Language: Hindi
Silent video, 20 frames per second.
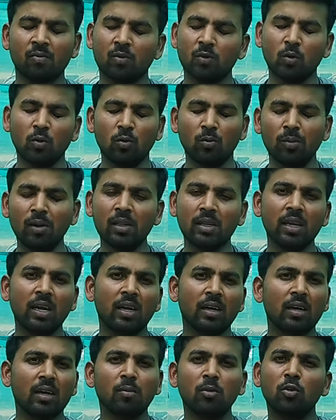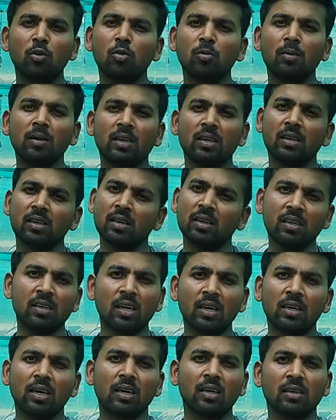तो मिलते हैं अगले वीडियो में नई
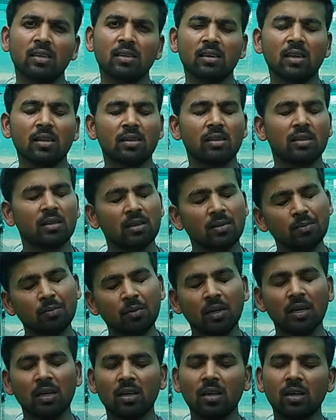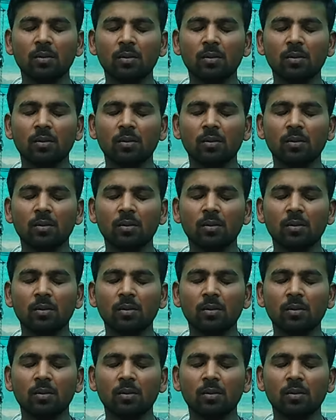जानकारी के साथ तब तक के लिए